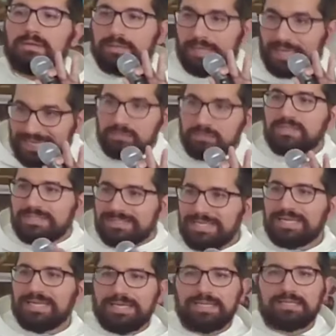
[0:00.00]
Querendo
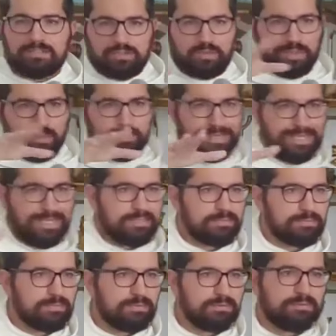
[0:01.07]
dizer a ele: sou eu
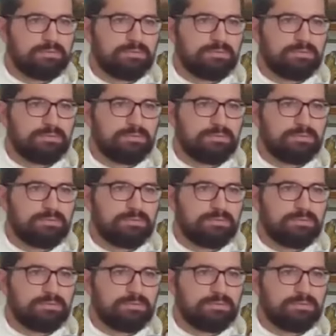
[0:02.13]
mesmo.